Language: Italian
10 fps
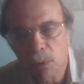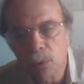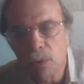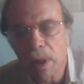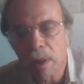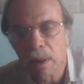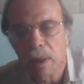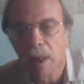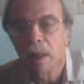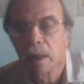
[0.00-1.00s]
Una
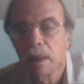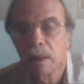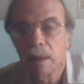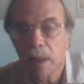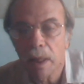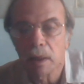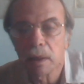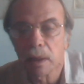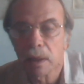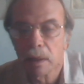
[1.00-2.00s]
è
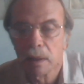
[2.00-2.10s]
niente.